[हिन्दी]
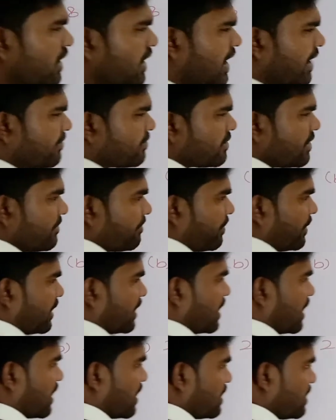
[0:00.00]
पहले आप सिंपल
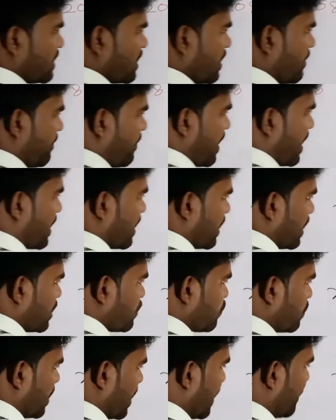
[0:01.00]
क्या करिए कि बारह का
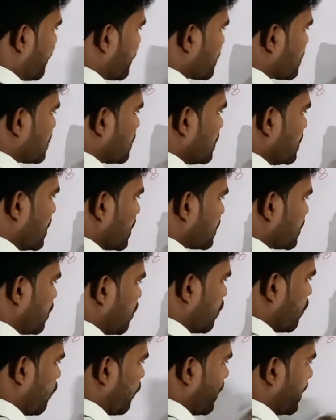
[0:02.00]
जो यहाँ पर एक्स
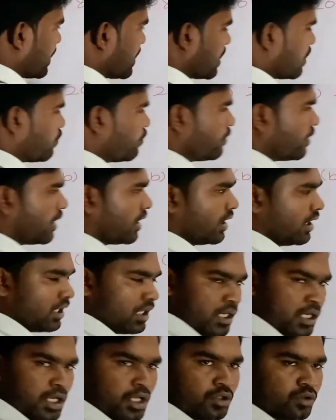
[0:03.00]
और वाई का गुड़ा है
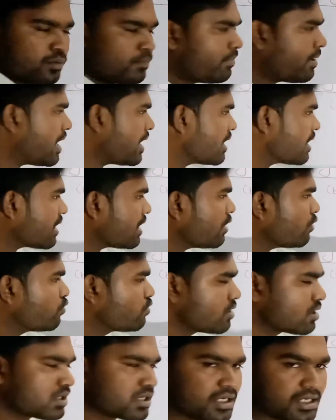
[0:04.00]
तो बारह का
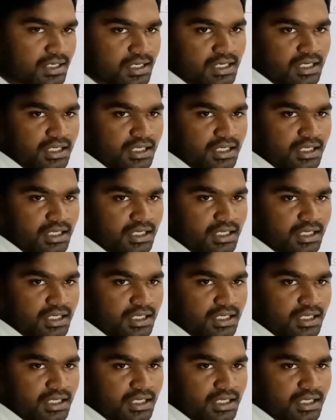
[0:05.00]
गुणनखंड